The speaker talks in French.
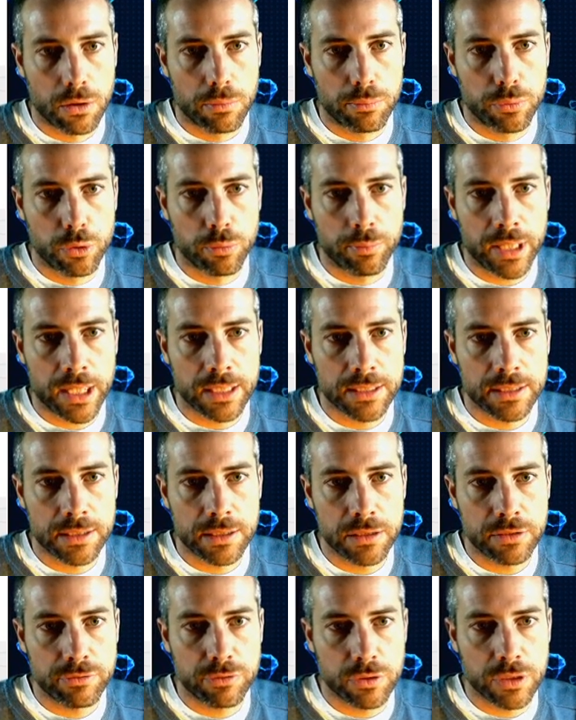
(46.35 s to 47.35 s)
Pour m'arrêter,
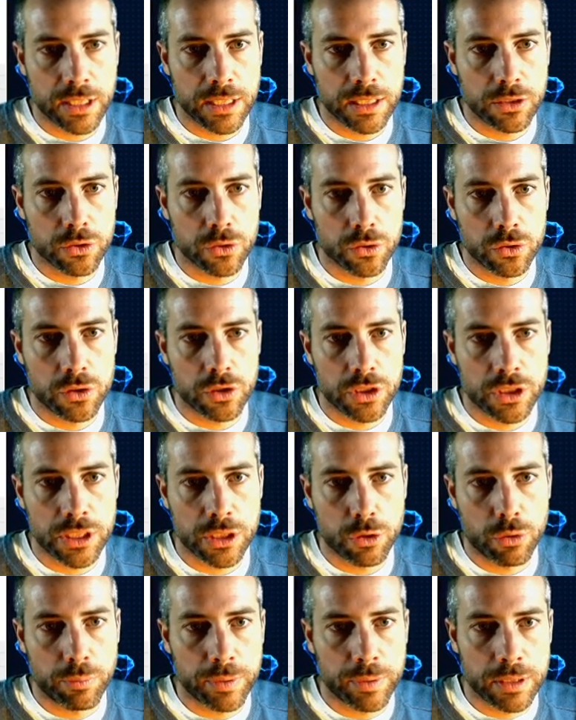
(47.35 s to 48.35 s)
il faudrait que j'ai
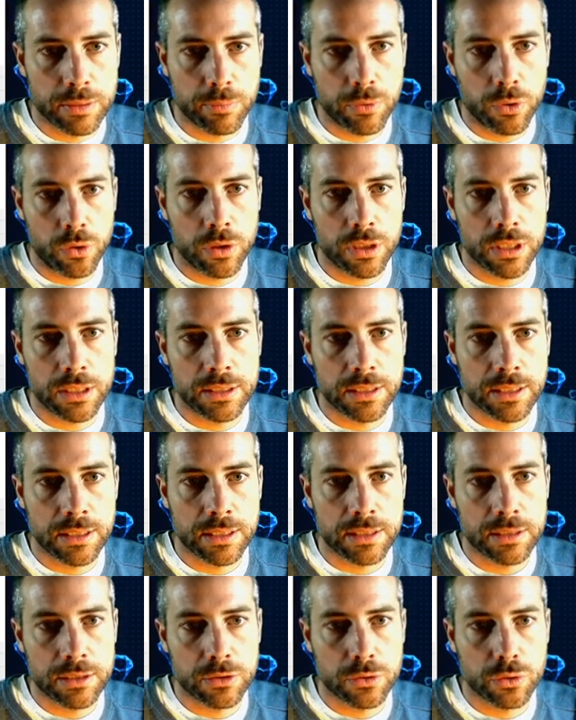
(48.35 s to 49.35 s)
complètement
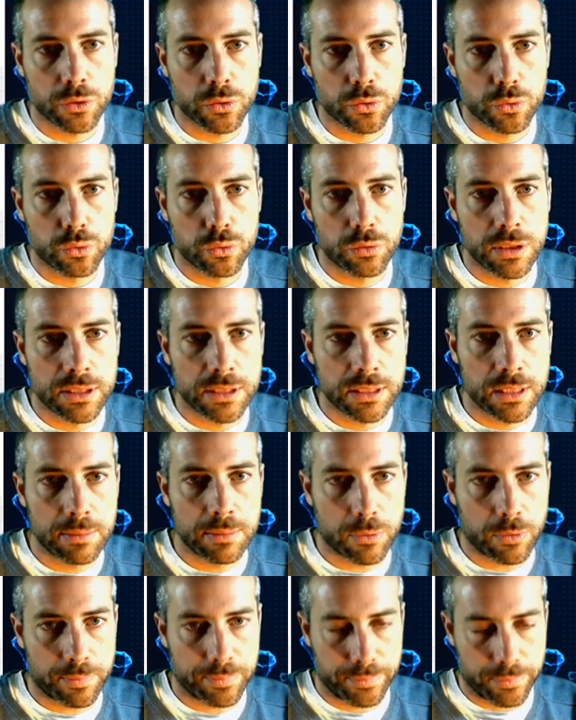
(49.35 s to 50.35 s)
itéré sur tous les
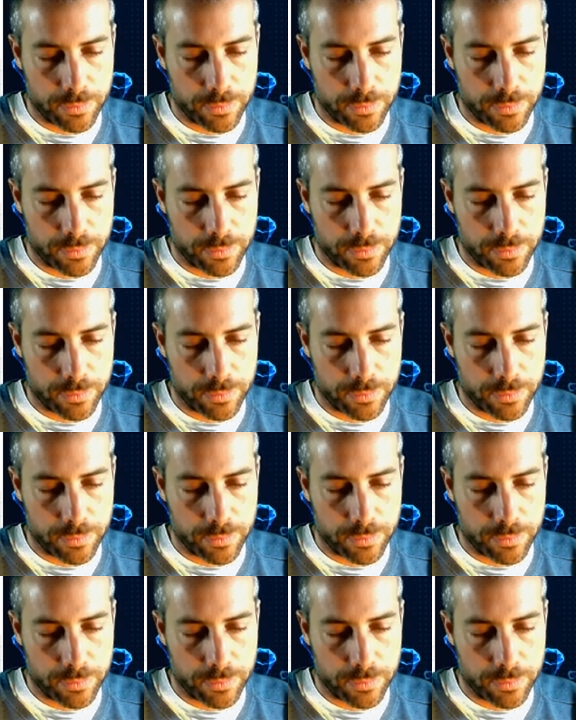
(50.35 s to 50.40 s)
éléments.